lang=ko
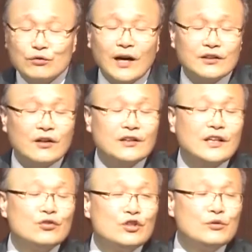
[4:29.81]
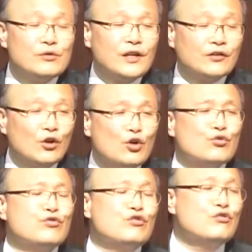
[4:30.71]
누가 더 예수님을 위해서
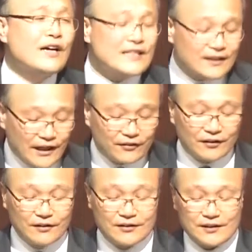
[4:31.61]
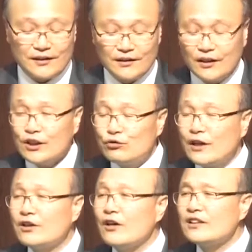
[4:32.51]
훌륭한 일을 했었는지
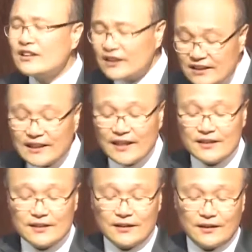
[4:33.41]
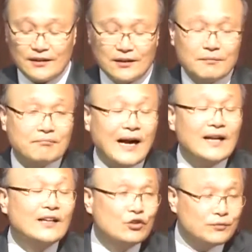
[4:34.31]
누가 더 큰 자인지
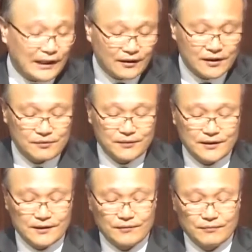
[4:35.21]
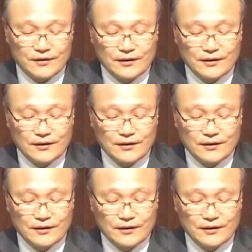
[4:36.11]
말다툼이 난 것입니다.